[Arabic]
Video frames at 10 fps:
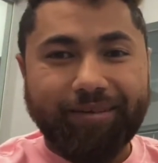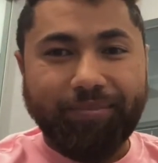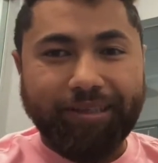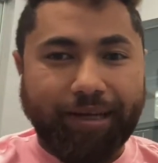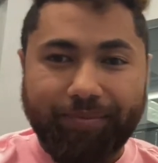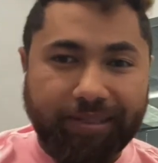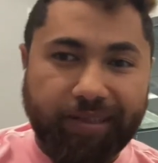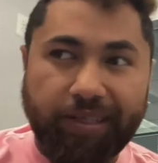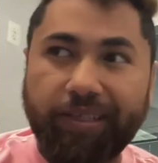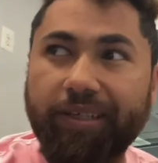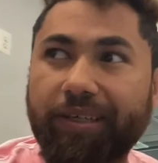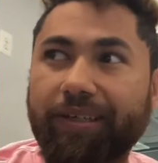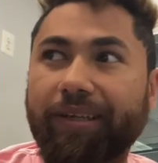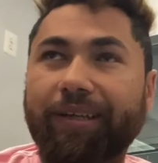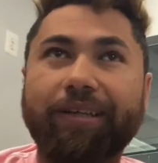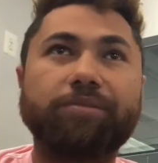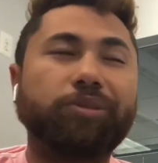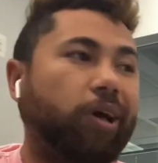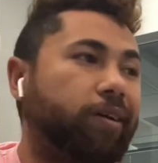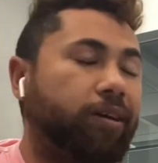بقت عامله زي الناس
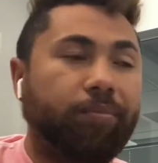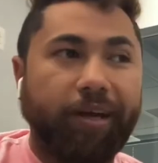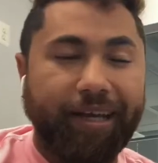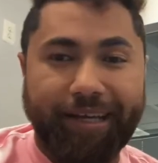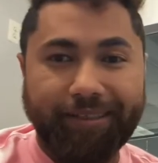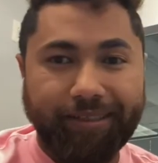بتهربها يعني